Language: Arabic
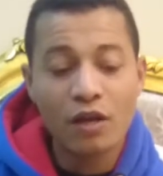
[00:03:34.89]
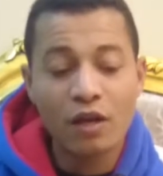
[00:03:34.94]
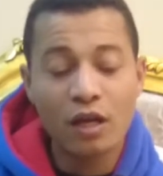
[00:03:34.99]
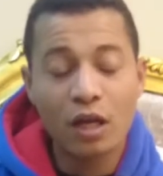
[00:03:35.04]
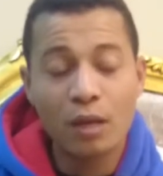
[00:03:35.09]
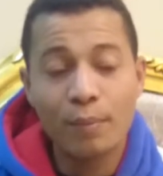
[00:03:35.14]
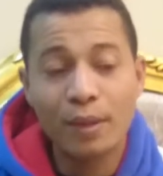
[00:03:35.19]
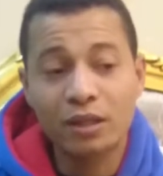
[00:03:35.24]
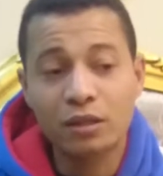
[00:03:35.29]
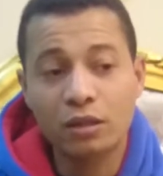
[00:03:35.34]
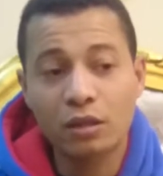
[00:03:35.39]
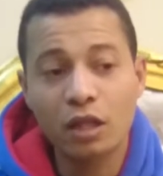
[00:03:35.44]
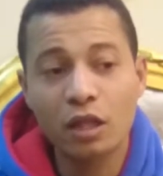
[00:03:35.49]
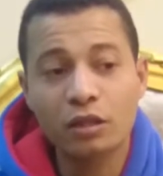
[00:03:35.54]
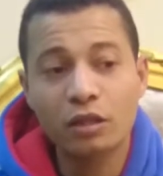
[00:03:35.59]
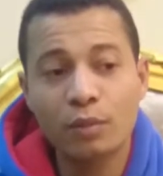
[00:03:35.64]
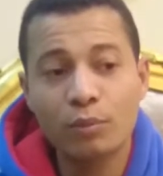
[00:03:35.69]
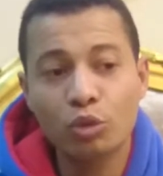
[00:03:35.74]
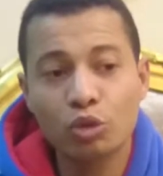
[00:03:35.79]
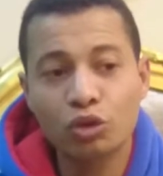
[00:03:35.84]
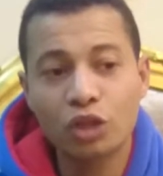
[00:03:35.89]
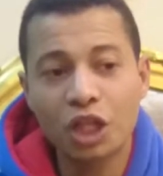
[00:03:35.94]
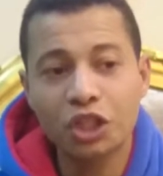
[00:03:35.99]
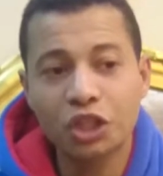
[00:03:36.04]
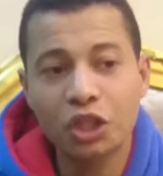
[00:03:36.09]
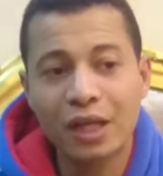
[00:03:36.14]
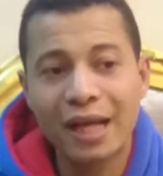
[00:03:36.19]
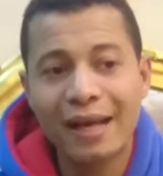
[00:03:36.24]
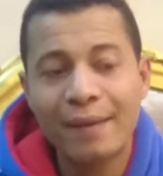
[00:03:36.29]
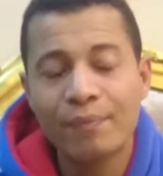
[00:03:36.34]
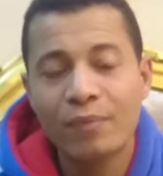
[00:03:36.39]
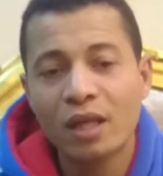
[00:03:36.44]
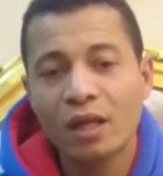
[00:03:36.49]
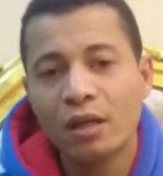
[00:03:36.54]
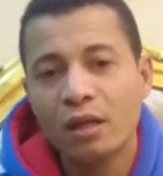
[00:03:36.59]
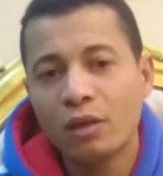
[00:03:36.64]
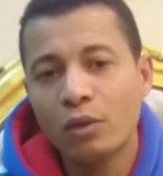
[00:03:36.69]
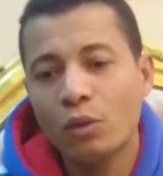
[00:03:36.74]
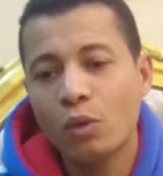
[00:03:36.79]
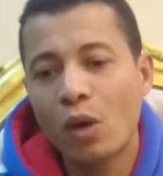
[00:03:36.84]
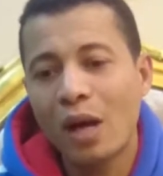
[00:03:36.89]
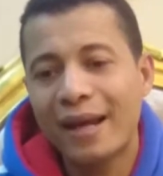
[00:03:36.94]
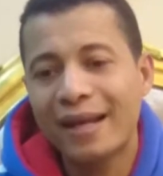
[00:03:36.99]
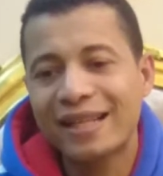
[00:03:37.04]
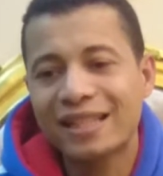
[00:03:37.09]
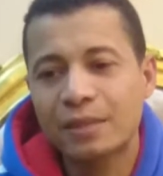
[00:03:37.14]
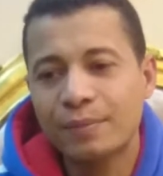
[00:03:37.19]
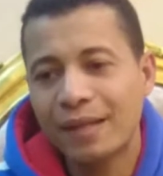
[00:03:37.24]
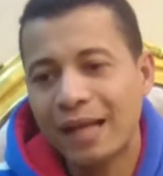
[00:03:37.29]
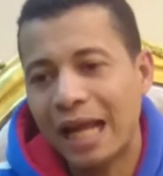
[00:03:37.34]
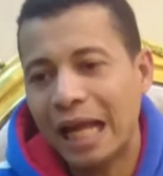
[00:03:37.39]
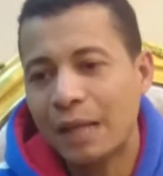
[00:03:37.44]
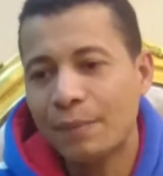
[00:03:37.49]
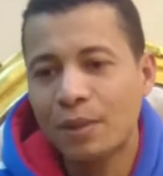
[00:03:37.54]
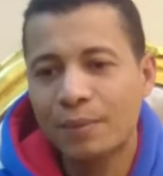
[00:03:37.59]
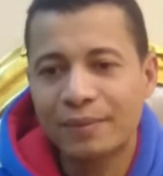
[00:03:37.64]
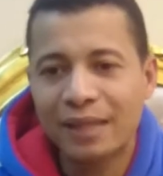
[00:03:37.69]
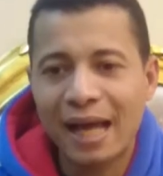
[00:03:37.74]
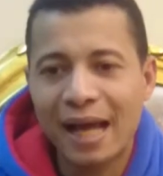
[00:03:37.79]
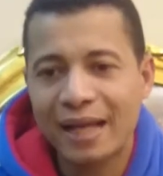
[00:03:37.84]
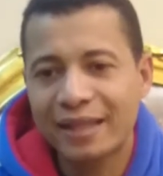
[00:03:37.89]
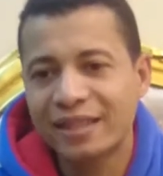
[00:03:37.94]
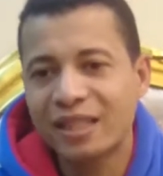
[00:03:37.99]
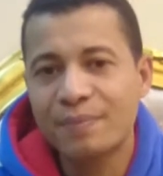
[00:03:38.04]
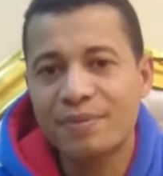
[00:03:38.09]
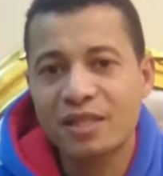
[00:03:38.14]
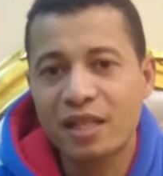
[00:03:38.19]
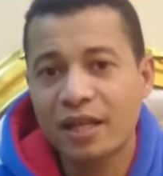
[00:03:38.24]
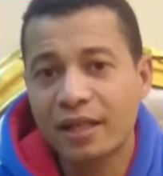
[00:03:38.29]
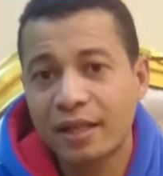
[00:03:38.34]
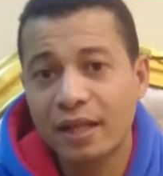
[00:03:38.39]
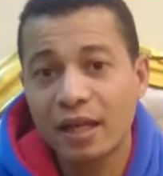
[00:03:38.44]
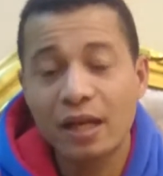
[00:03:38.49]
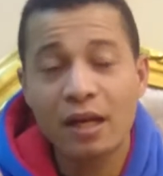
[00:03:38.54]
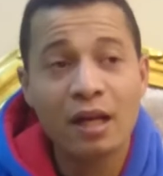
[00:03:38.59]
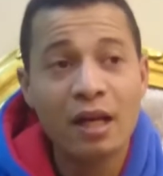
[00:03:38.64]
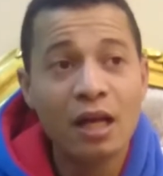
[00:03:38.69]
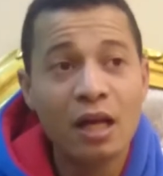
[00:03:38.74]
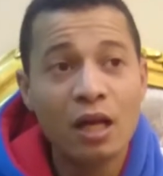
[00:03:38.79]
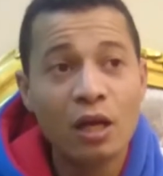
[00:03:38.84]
البطاريات المنتشره هو الاسم العلمي بتاعها ديب سايكل